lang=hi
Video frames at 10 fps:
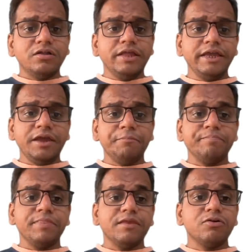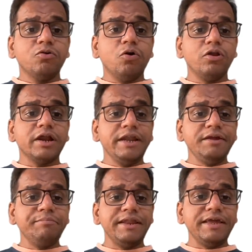देखिए गो
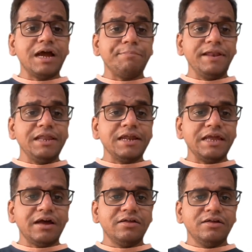रनिंग मैंने यहाँ पे लिख लिया